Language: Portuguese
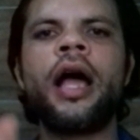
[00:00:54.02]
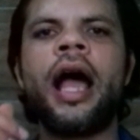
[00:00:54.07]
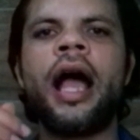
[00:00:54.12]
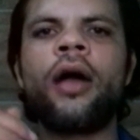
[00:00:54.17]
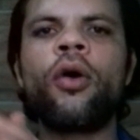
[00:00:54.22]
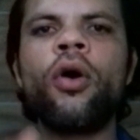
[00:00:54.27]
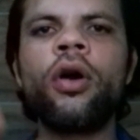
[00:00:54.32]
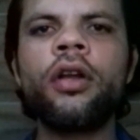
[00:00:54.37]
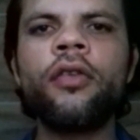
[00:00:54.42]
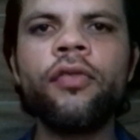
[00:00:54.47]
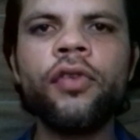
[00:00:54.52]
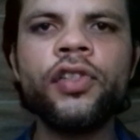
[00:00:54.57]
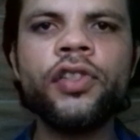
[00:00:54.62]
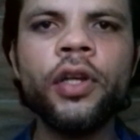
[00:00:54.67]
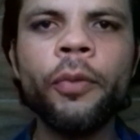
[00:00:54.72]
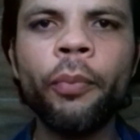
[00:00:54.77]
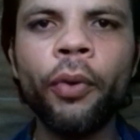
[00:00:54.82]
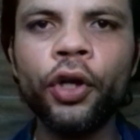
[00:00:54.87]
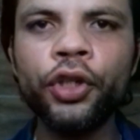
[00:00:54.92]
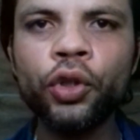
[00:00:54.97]
Agora
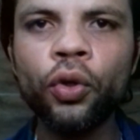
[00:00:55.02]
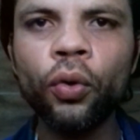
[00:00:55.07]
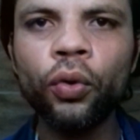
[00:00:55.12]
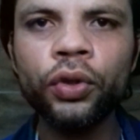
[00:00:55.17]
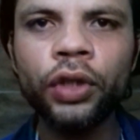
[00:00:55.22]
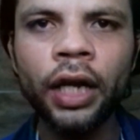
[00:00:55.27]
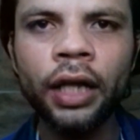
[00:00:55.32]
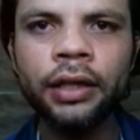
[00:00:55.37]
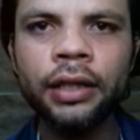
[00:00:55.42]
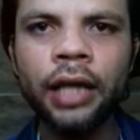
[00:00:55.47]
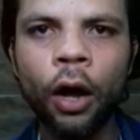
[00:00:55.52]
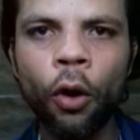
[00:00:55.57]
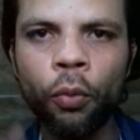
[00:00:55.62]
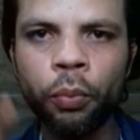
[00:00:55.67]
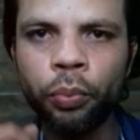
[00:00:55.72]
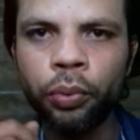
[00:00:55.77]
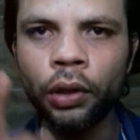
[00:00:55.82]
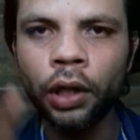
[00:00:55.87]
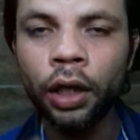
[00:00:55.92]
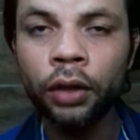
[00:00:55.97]
você pode contratar o
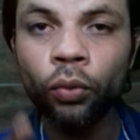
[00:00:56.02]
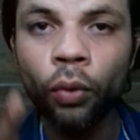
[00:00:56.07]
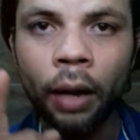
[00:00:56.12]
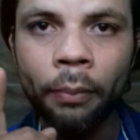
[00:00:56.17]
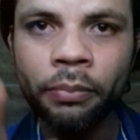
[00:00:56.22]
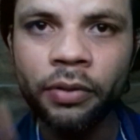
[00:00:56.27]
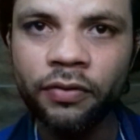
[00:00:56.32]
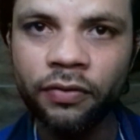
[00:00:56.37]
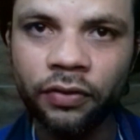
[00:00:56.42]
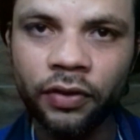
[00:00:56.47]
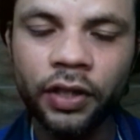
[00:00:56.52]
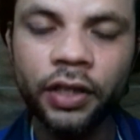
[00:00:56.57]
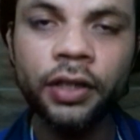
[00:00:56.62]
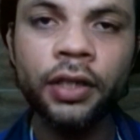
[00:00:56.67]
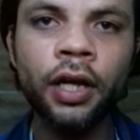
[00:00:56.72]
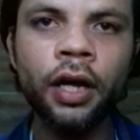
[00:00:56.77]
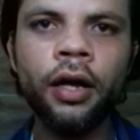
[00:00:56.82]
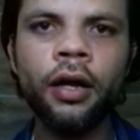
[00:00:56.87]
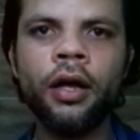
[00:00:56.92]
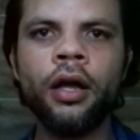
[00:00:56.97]
plano
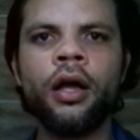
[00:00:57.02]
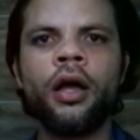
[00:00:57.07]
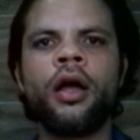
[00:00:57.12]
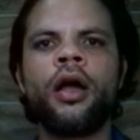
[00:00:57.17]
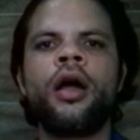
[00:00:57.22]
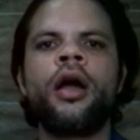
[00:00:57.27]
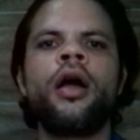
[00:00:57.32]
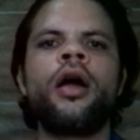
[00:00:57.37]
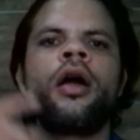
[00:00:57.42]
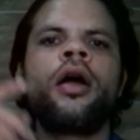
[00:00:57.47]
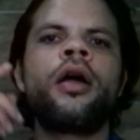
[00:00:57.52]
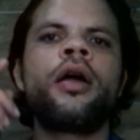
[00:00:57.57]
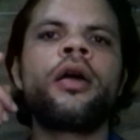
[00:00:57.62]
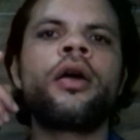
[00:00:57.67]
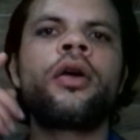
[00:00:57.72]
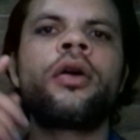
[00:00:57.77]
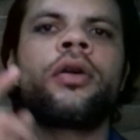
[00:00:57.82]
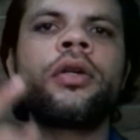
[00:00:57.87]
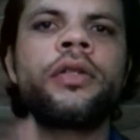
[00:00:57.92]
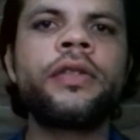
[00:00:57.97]
Apivida
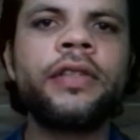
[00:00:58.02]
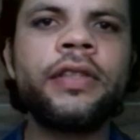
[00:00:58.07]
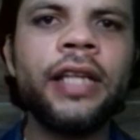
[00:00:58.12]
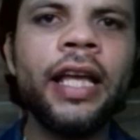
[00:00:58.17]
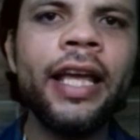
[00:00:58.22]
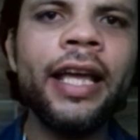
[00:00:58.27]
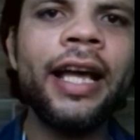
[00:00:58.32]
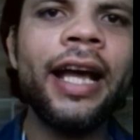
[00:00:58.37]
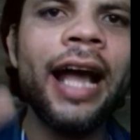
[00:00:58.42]
sem